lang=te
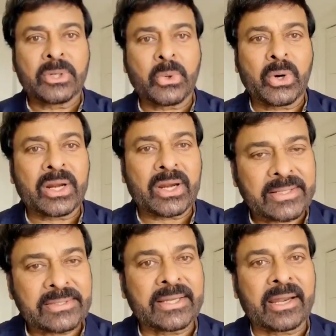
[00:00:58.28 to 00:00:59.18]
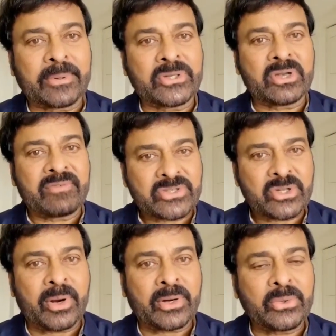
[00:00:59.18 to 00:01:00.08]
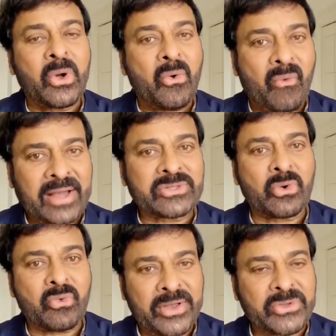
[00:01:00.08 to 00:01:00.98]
మందులు కూడా రాయితీకి లభించే వెసులుబాటు వ్యాక్సిన్